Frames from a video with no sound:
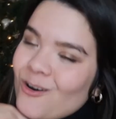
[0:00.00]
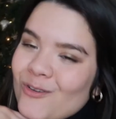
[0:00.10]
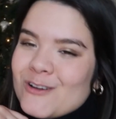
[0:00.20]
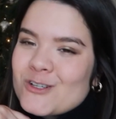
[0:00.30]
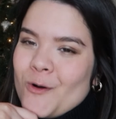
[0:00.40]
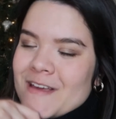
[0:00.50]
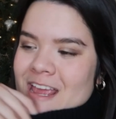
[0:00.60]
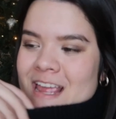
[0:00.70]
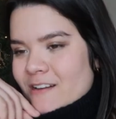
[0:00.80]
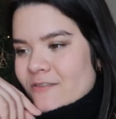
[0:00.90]
Enfin, je
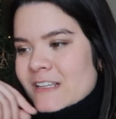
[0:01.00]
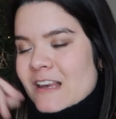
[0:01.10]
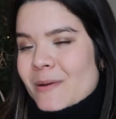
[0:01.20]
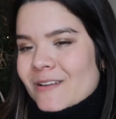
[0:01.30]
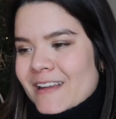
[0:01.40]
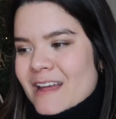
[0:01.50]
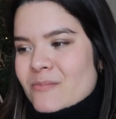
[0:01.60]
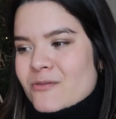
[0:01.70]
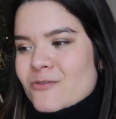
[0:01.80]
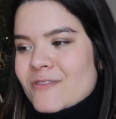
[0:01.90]
croyais. Et en fait, il a pris une
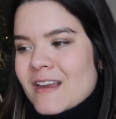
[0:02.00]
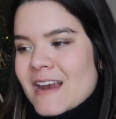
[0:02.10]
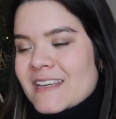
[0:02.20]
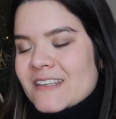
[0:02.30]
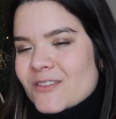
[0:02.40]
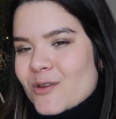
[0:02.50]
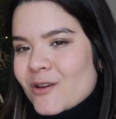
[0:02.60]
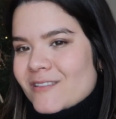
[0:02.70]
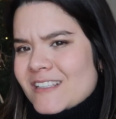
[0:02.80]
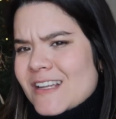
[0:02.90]
crêpe Nutella Kinder,
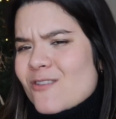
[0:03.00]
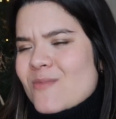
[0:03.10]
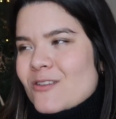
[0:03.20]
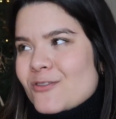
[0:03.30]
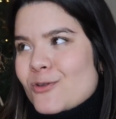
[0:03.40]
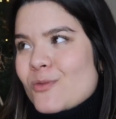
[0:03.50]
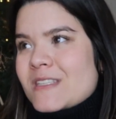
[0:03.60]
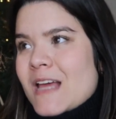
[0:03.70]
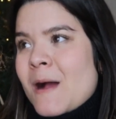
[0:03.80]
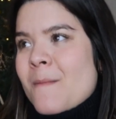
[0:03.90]
déjà le mélange trop
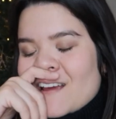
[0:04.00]
bizarre.